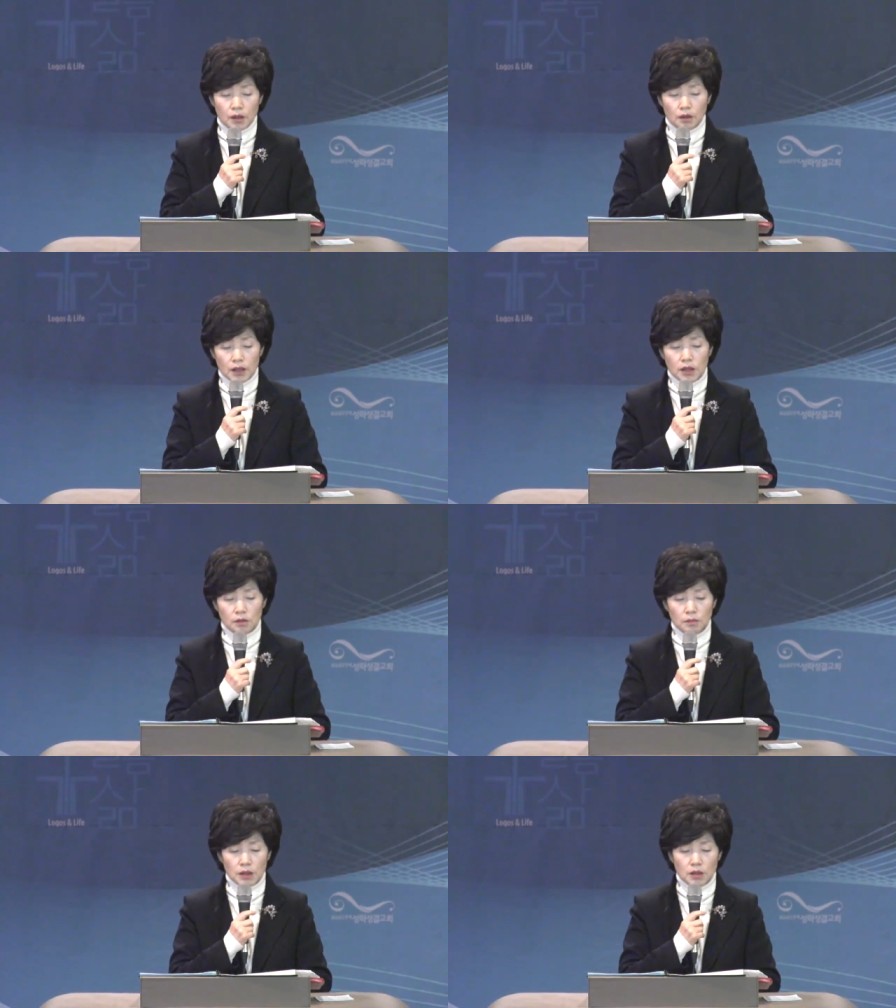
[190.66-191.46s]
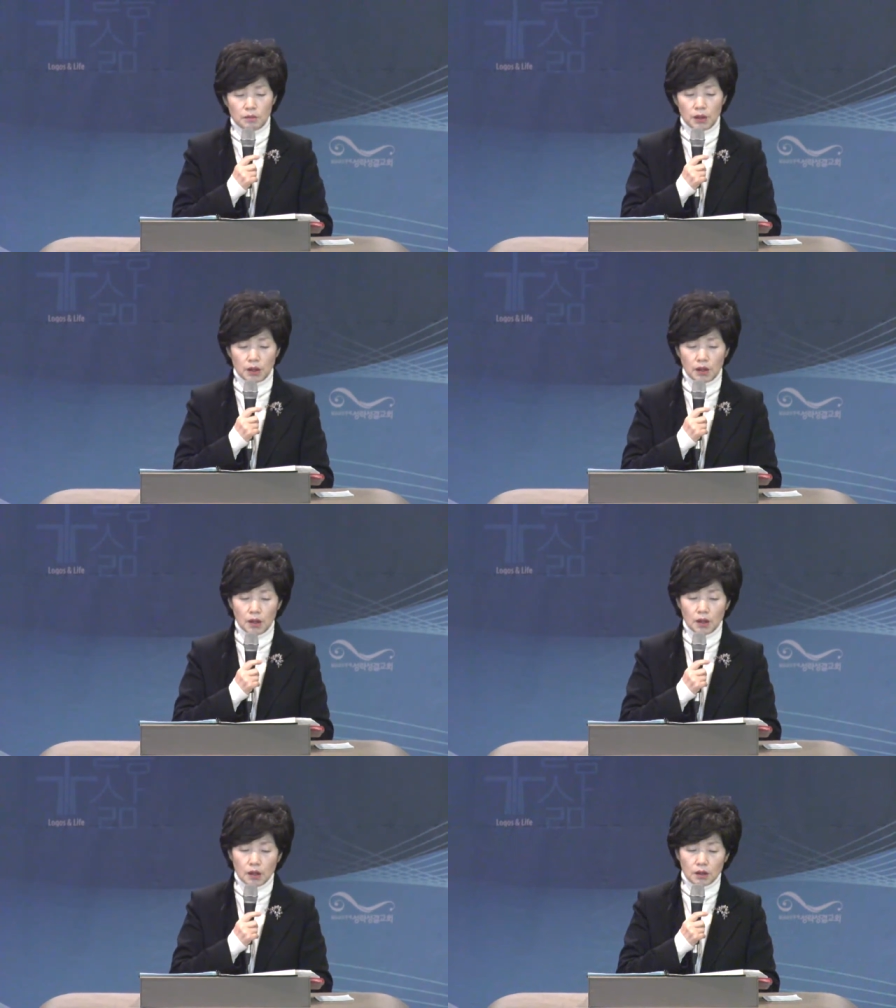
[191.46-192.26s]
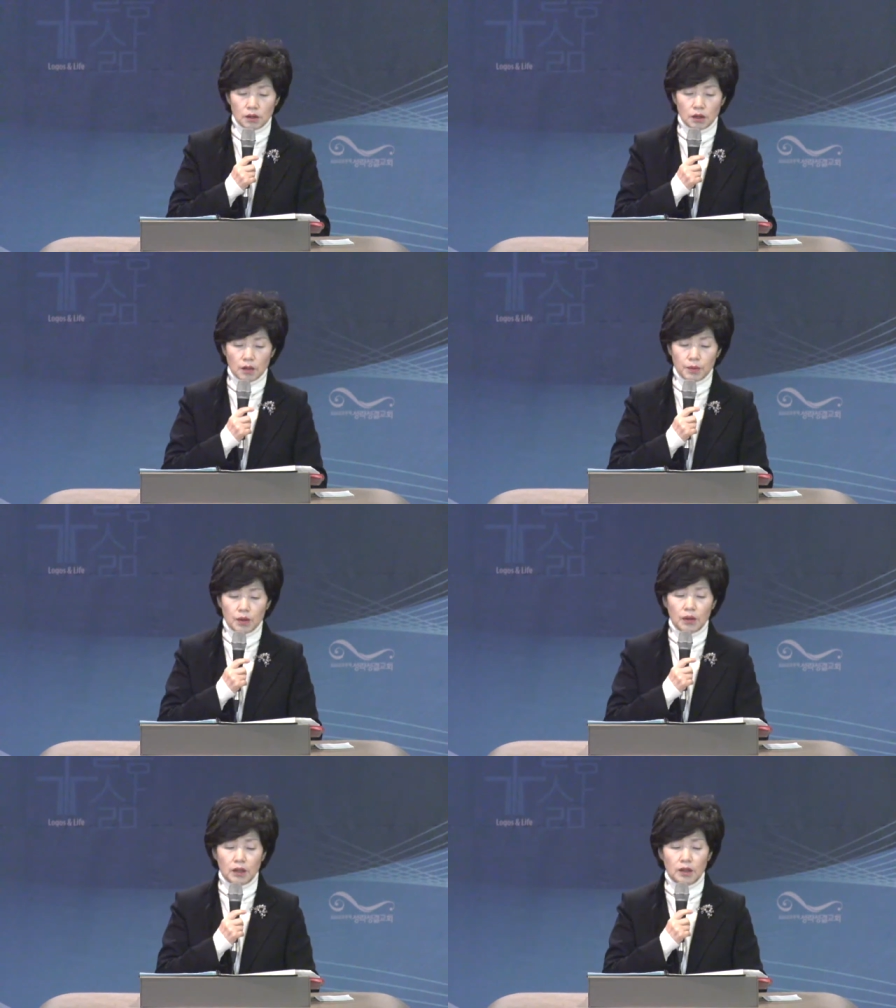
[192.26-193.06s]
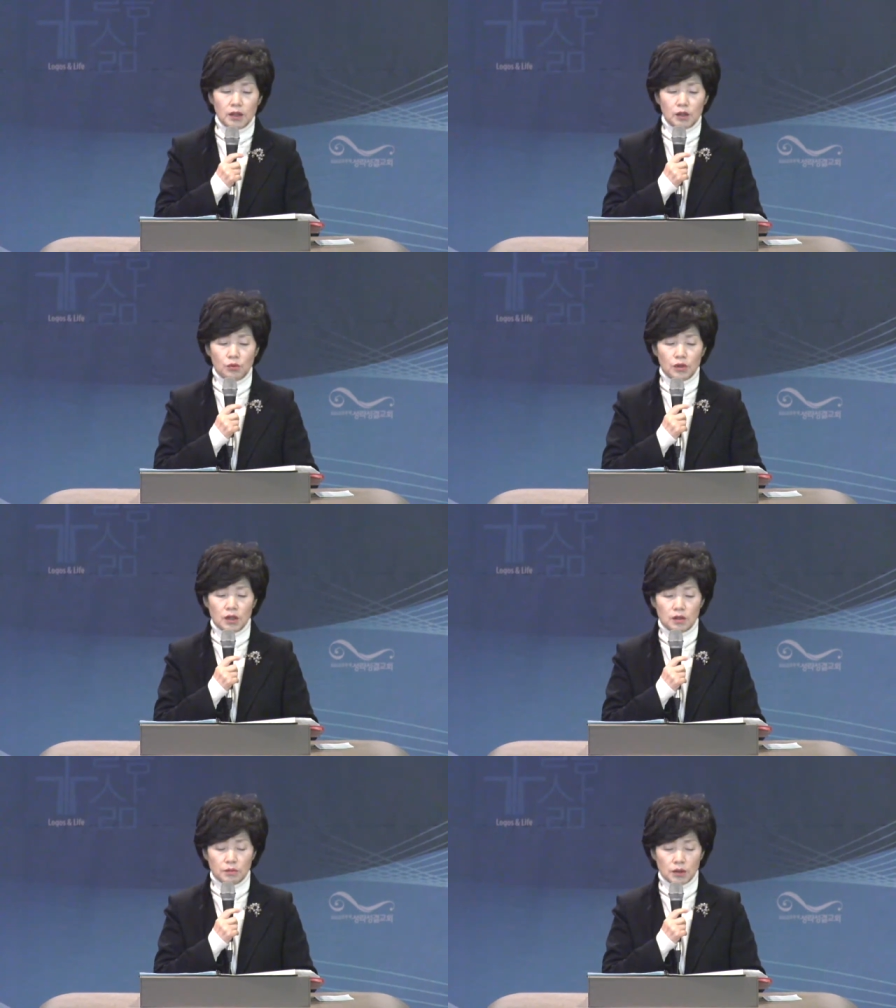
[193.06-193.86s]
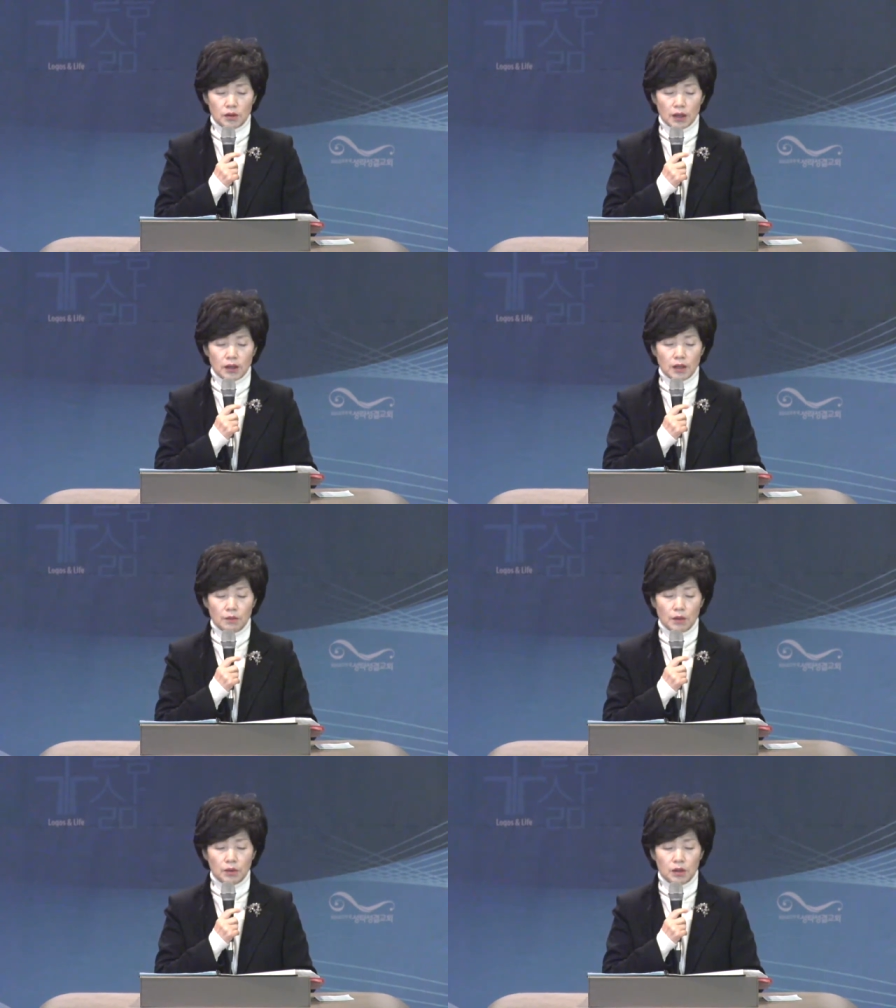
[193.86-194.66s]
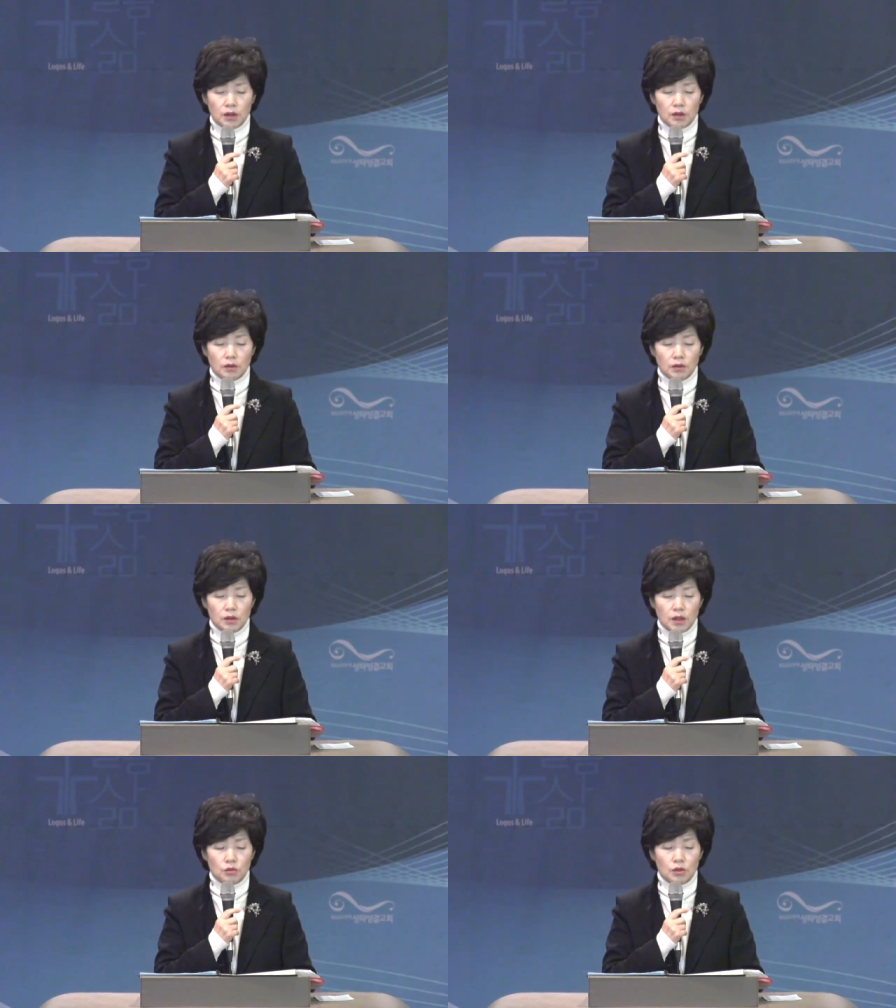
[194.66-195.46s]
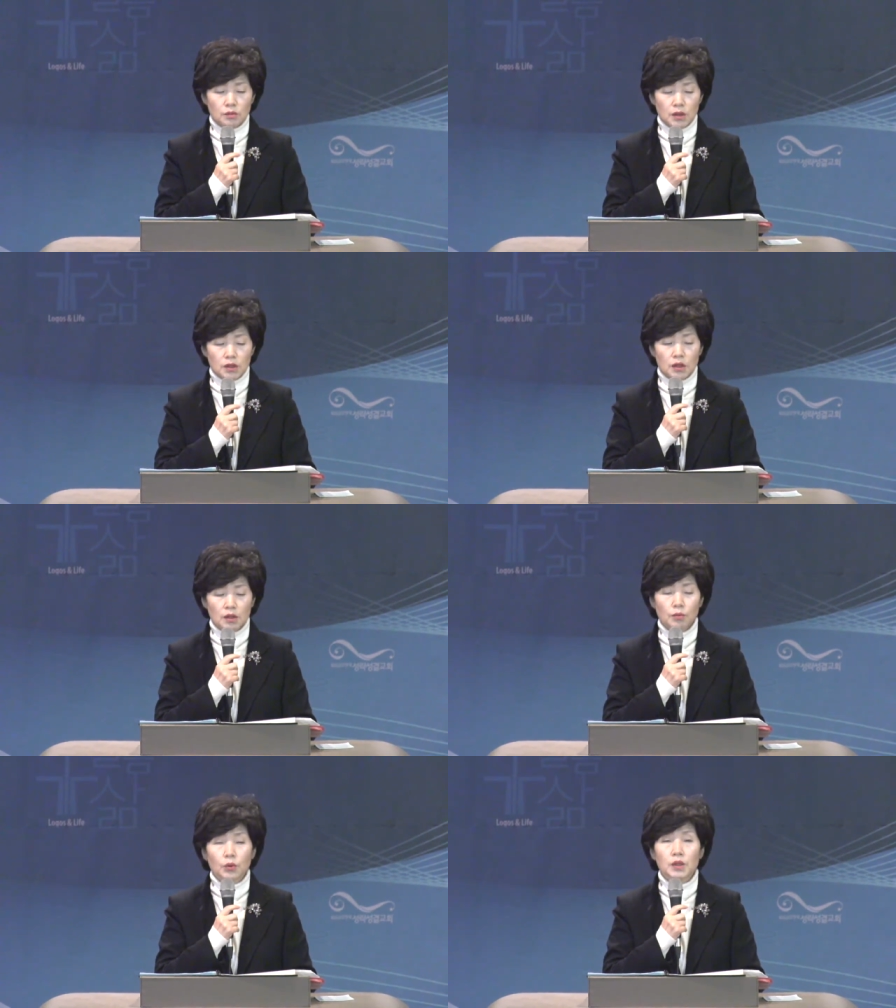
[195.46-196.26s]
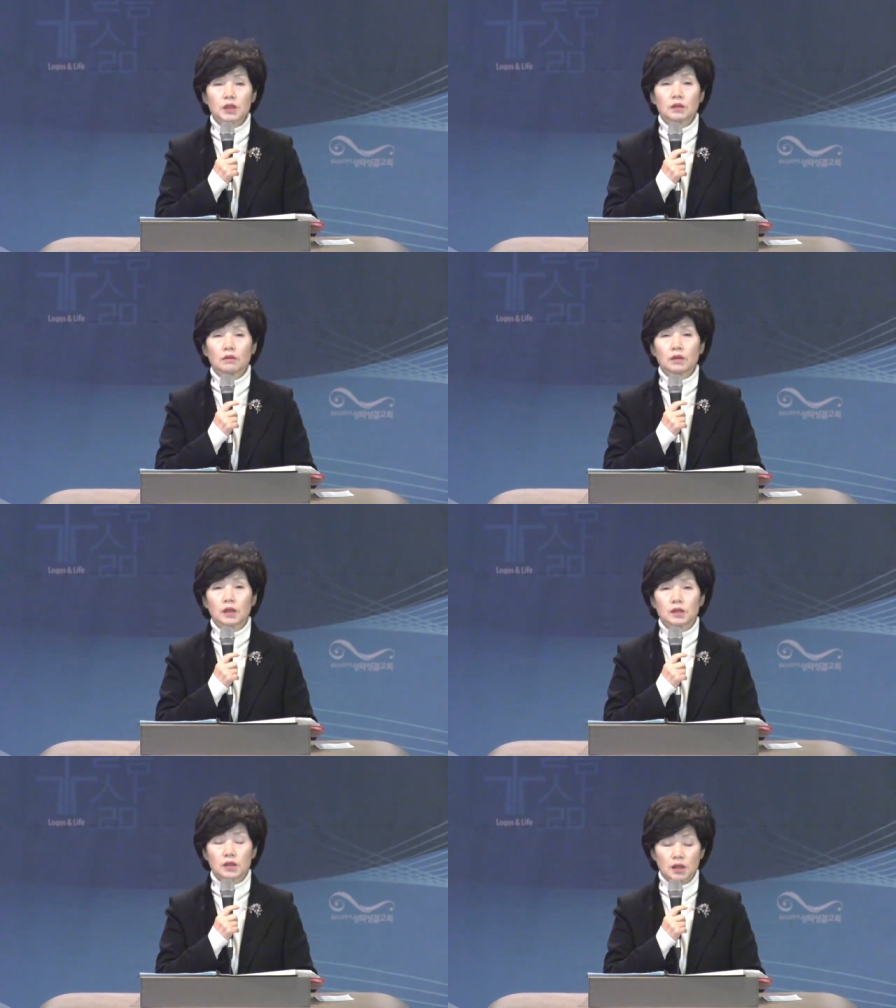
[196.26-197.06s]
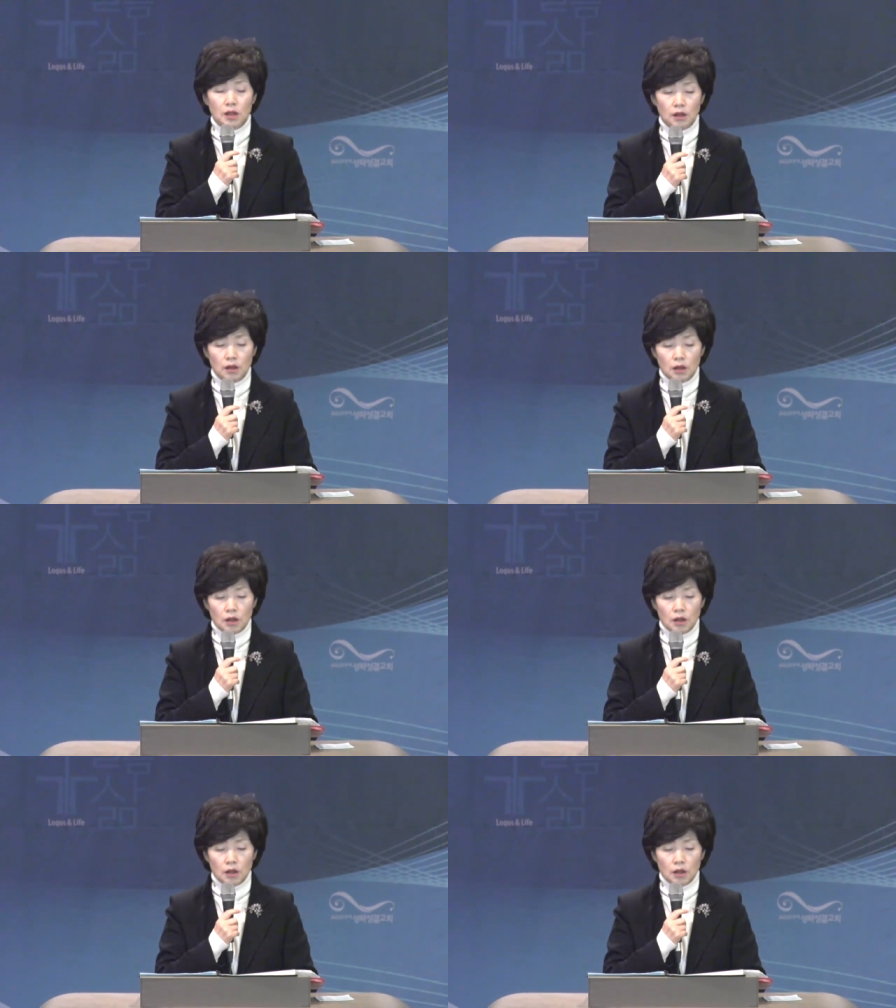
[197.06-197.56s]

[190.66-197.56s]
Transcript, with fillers: 하시는 말씀이 그들에게 평강이 있기를 원하시며 하나님 아버지께서 예수님을 이 세상에 보내신 것 같이